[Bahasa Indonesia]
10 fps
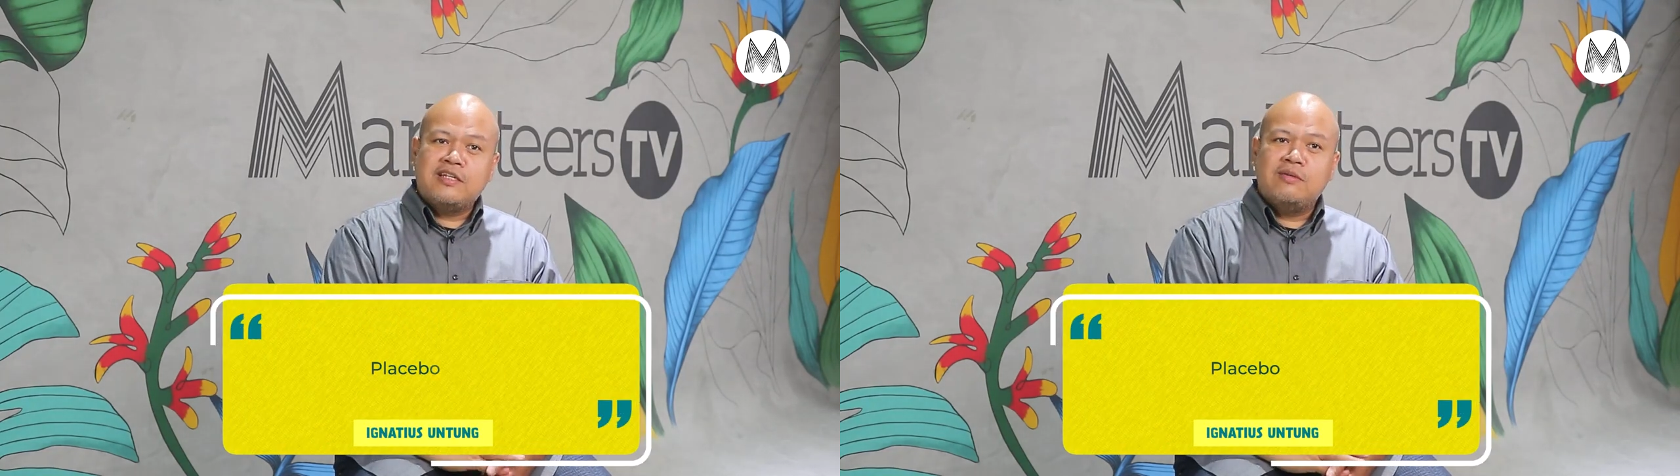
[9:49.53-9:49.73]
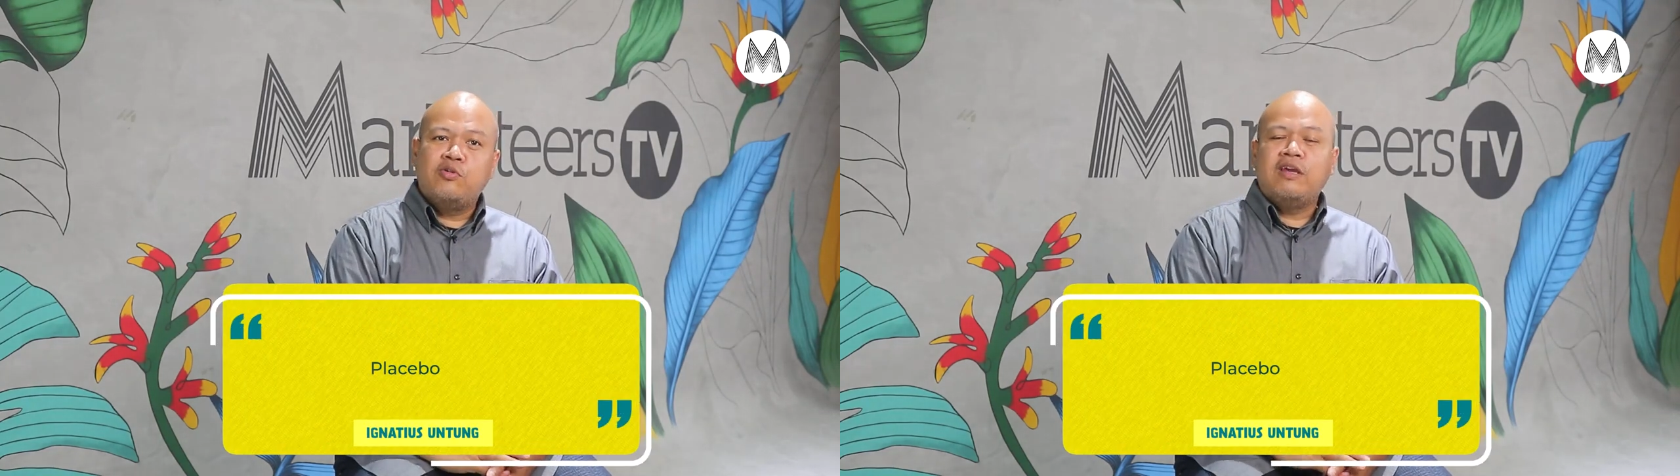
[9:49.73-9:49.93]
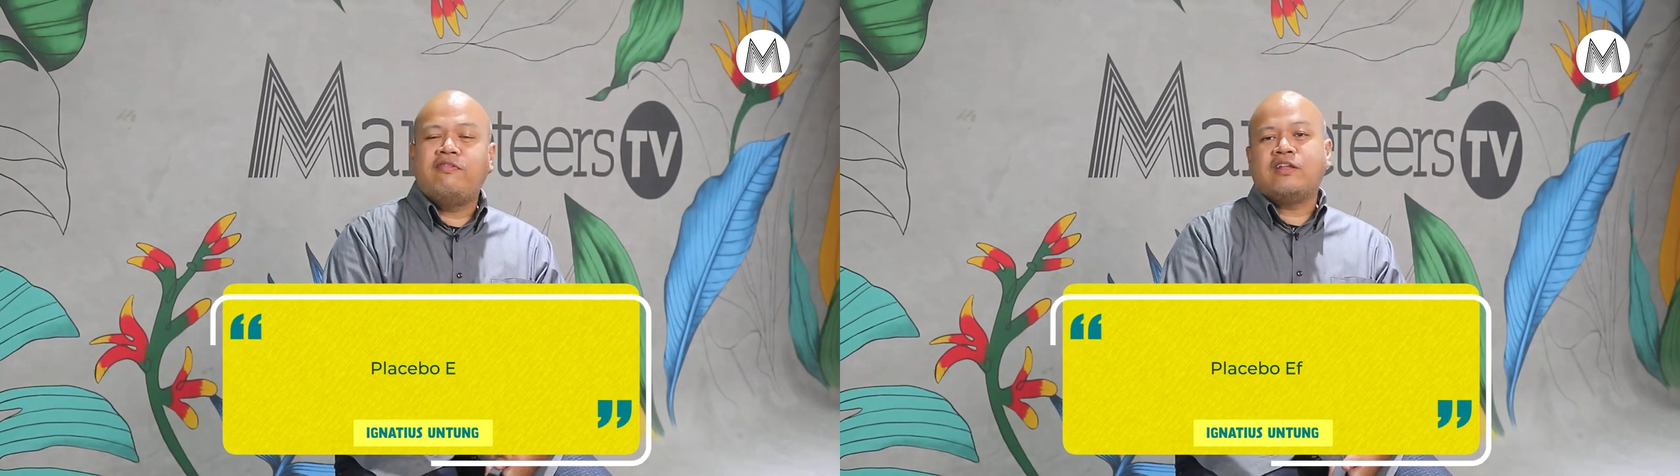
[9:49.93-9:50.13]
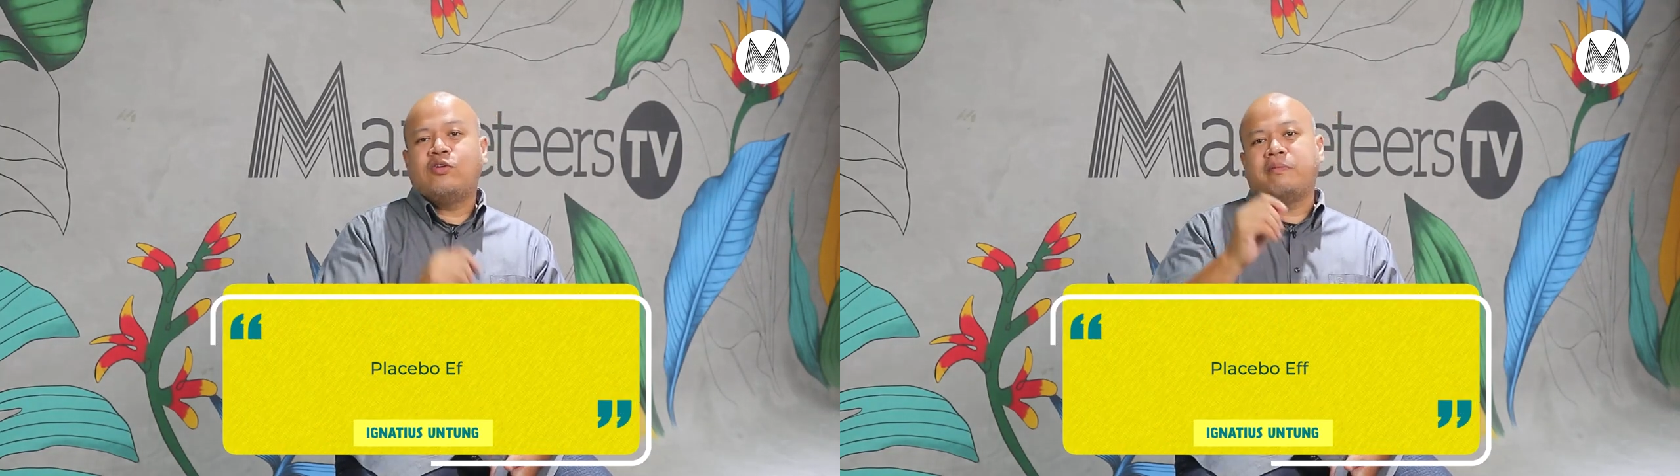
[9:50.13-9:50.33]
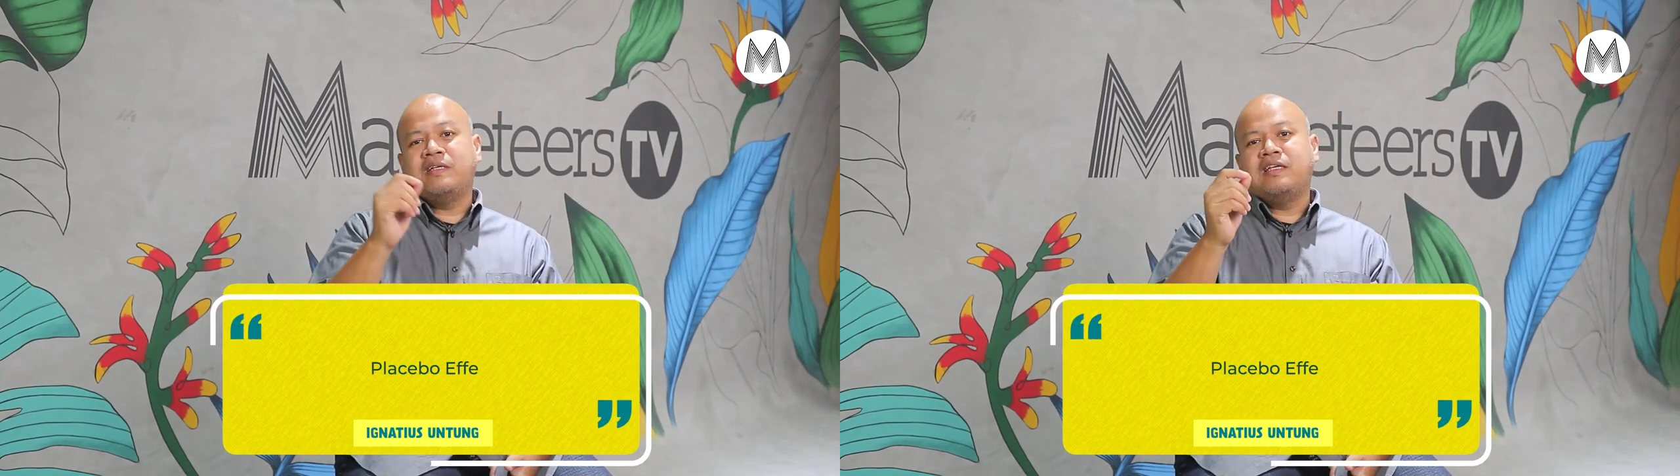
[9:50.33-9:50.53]
Placebo effect
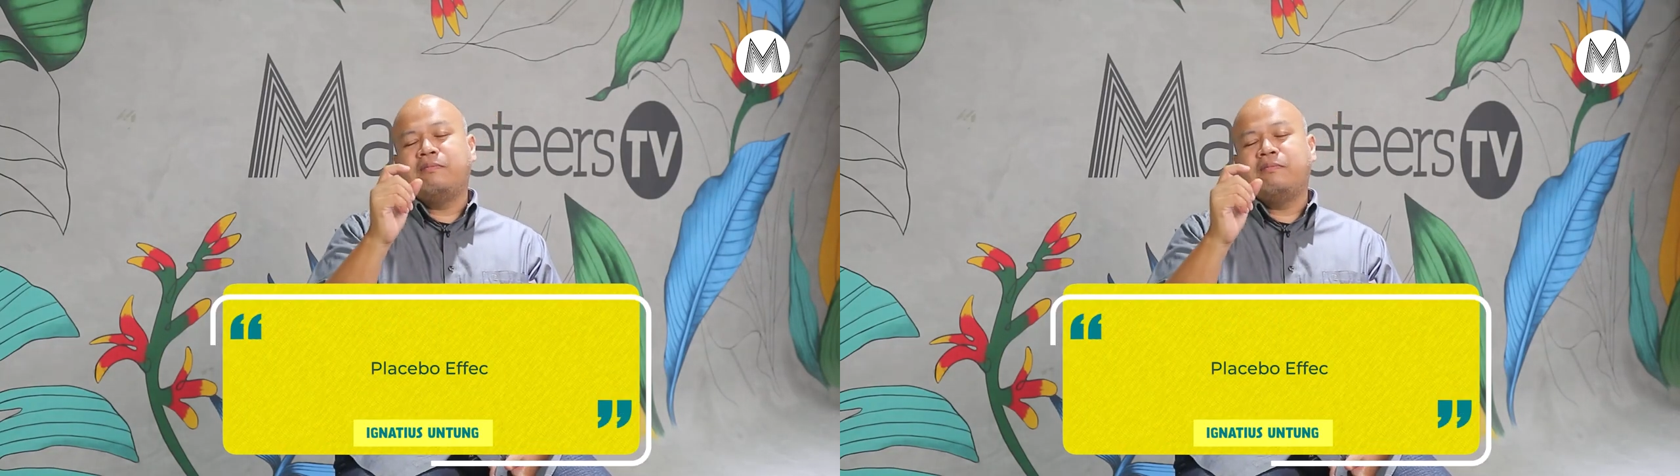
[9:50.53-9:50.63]
itu apa sih?